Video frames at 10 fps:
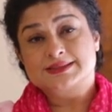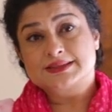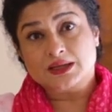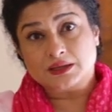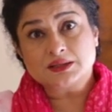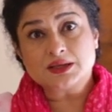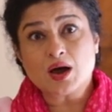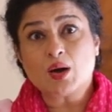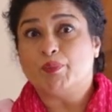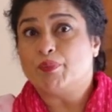
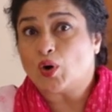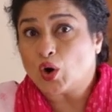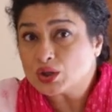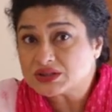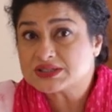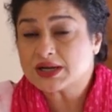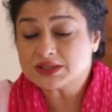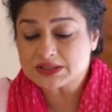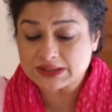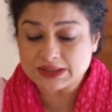सर्दियां बहुत
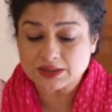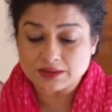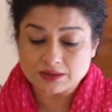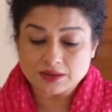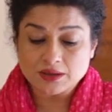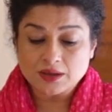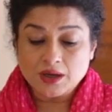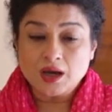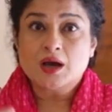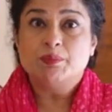ठंडी थीं,
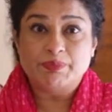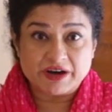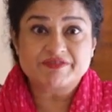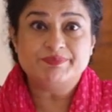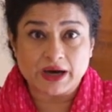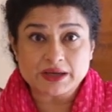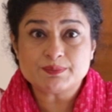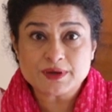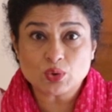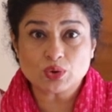बर्फबारी
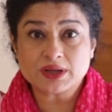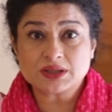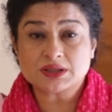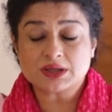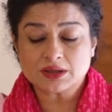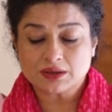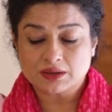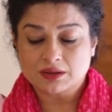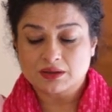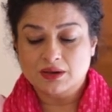भी हो रही थी
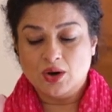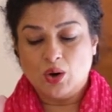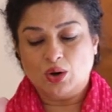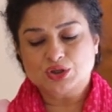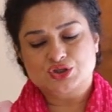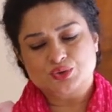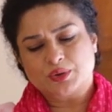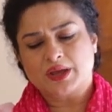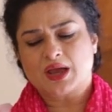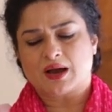और
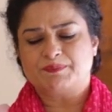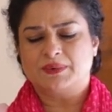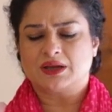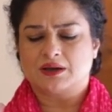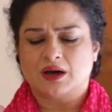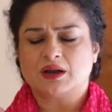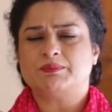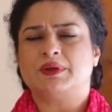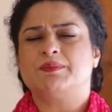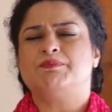चूहे अपने घर
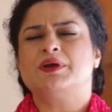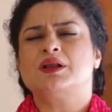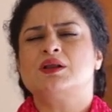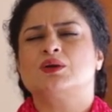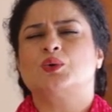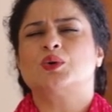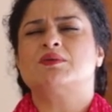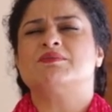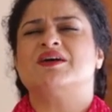में बिल्कुल